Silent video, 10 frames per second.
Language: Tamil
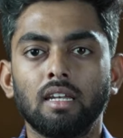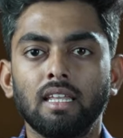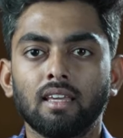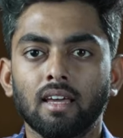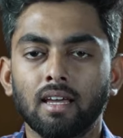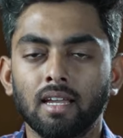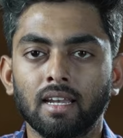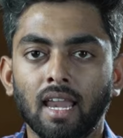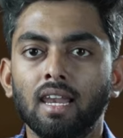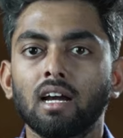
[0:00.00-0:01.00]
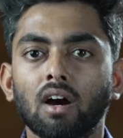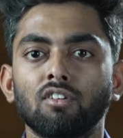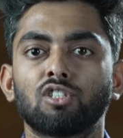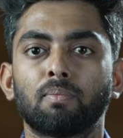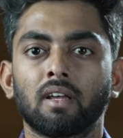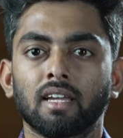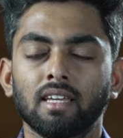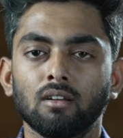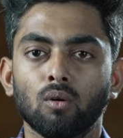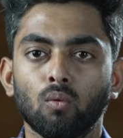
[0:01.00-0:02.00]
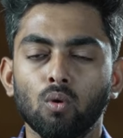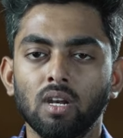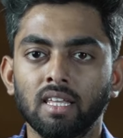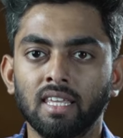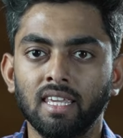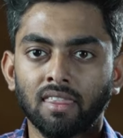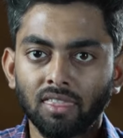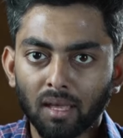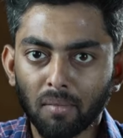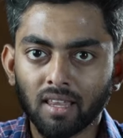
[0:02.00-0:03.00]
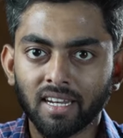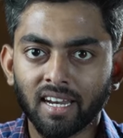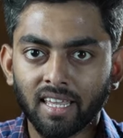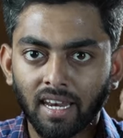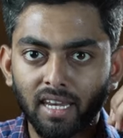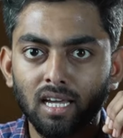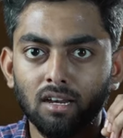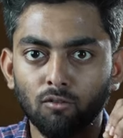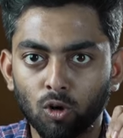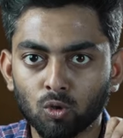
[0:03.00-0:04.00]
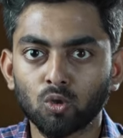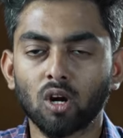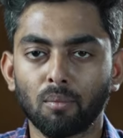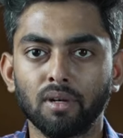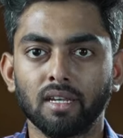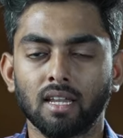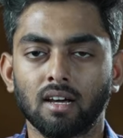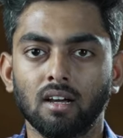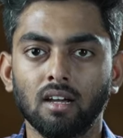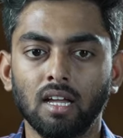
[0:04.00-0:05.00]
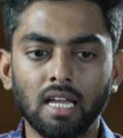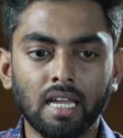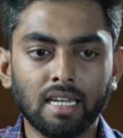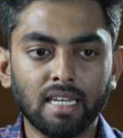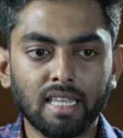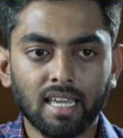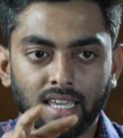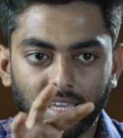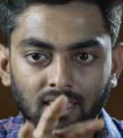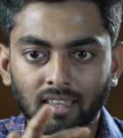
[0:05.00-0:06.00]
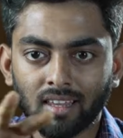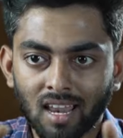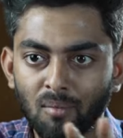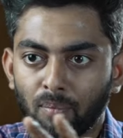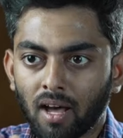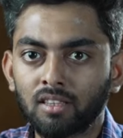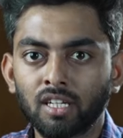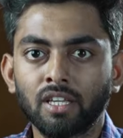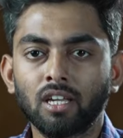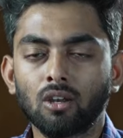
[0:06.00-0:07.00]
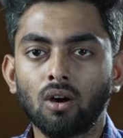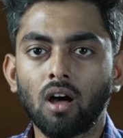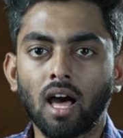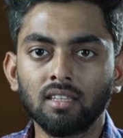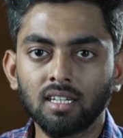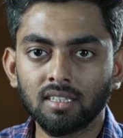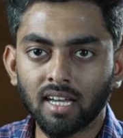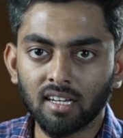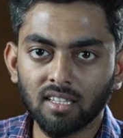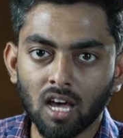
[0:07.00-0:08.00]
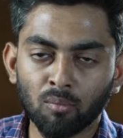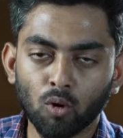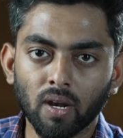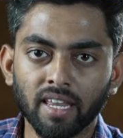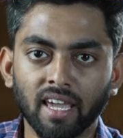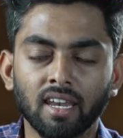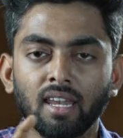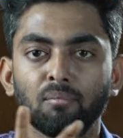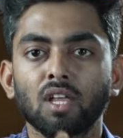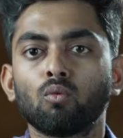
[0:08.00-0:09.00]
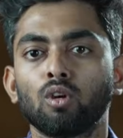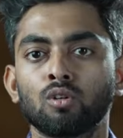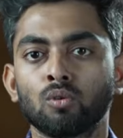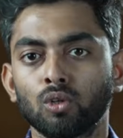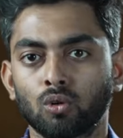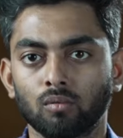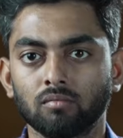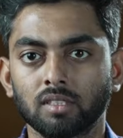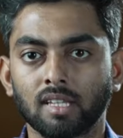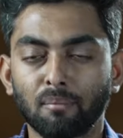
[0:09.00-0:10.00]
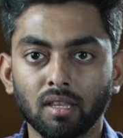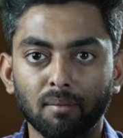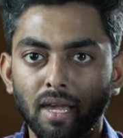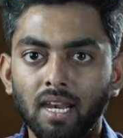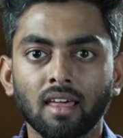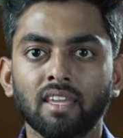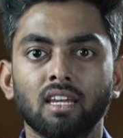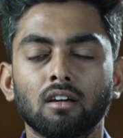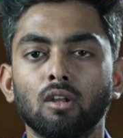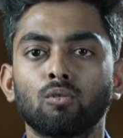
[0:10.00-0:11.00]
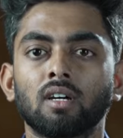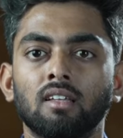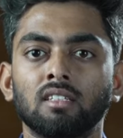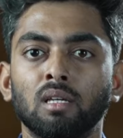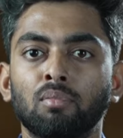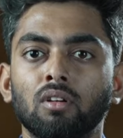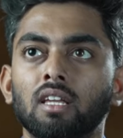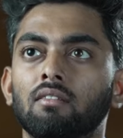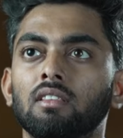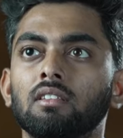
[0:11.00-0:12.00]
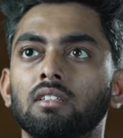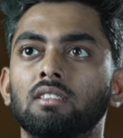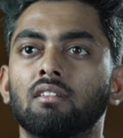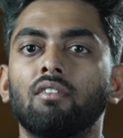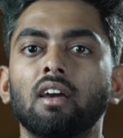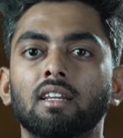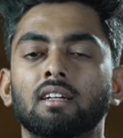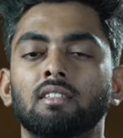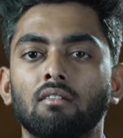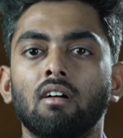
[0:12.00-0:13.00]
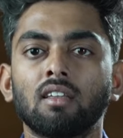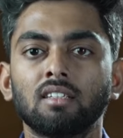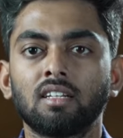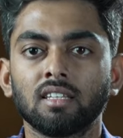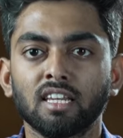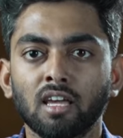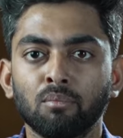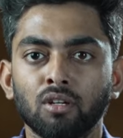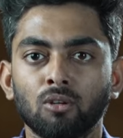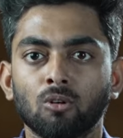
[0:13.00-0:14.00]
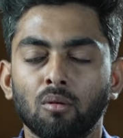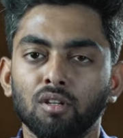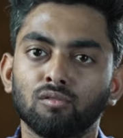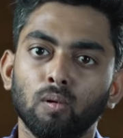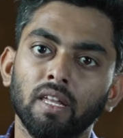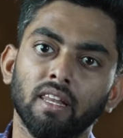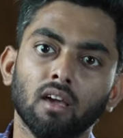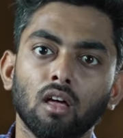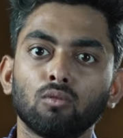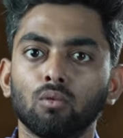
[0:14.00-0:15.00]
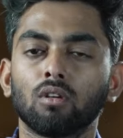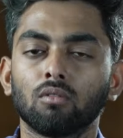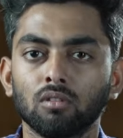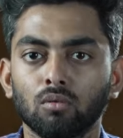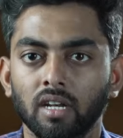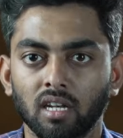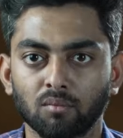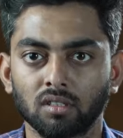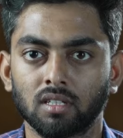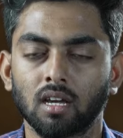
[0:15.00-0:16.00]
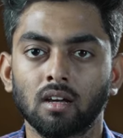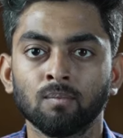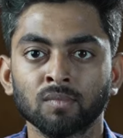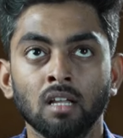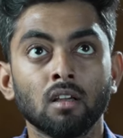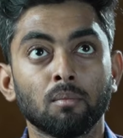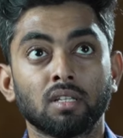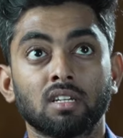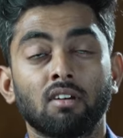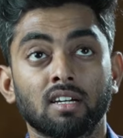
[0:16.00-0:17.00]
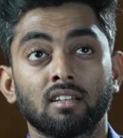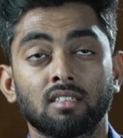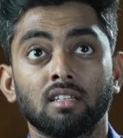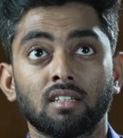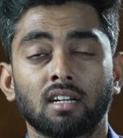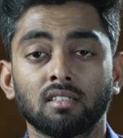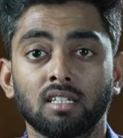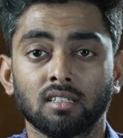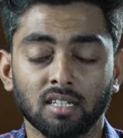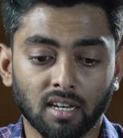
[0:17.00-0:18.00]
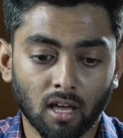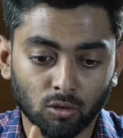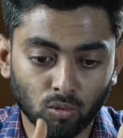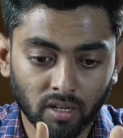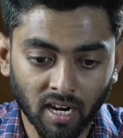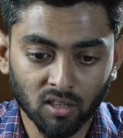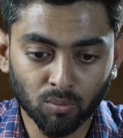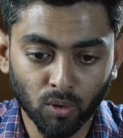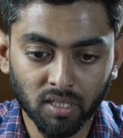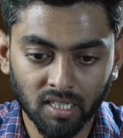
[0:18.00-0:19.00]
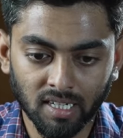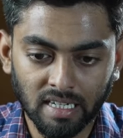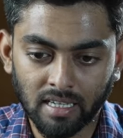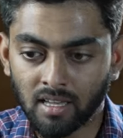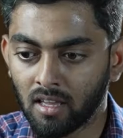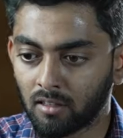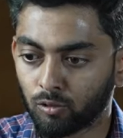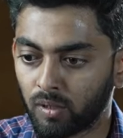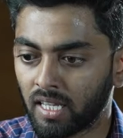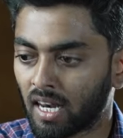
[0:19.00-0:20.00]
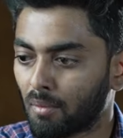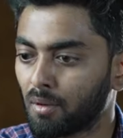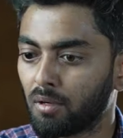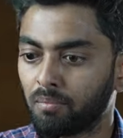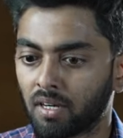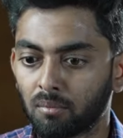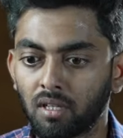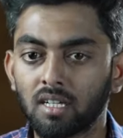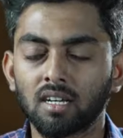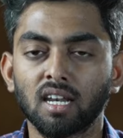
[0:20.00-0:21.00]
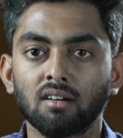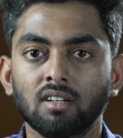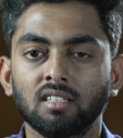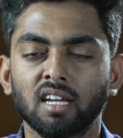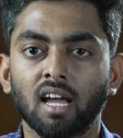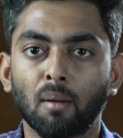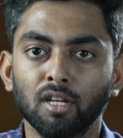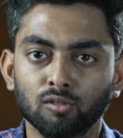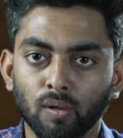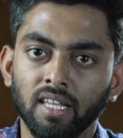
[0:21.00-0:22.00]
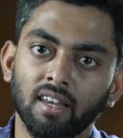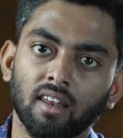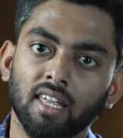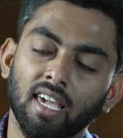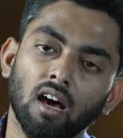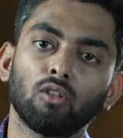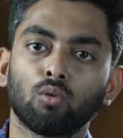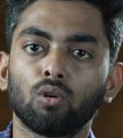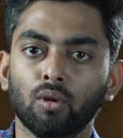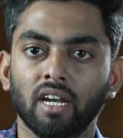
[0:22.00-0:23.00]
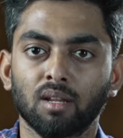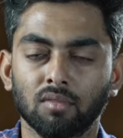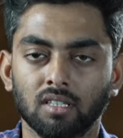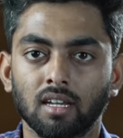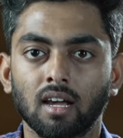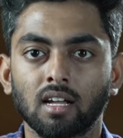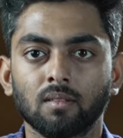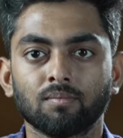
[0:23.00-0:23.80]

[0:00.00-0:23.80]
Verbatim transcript: நீங்கள் நல்லா கவனித்து பாருங்கள் உங்களுக்கு எந்த மாதிரியான எண்ணங்கள் வரும் அப்படின்னா நீங்கள் எது எதெல்லாம் பார்த்துருக்கீங்களோ அதுக்கு தகுந்தாற் போலான எண்ணம் தான் உங்களுக்கு கொடுக்கும் சம்மந்தமே இல்லாத எண்ணங்களும் கொடுக்காது இப்போ நீங்கள் வந்து செவ்வாய் கிரகத்தில் வாழ்ந்துட்டு இருந்தீங்கன்னா எப்படி இருக்கும் அப்படின்னு சொல்லி என்றைக்காவது உங்களுக்கு வந்து ஒரு எண்ணம் வந்திருக்கா இப்போ செவ்வாய் கிரகத்தில் இது நடந்துட்டு இருக்குதுங்க நான் அதுக்குள்ளே நடந்து போயிட்டு இருக்கிறேங்க சுற்றி எல்லாமே இப்படிப்பட்ட மிருகங்கள்லாம் வருதுங்க அப்படின்னு சொல்லி என்னைக்காவது உங்களுக்கு ஒரு எண்ணம் வந்திருக்கா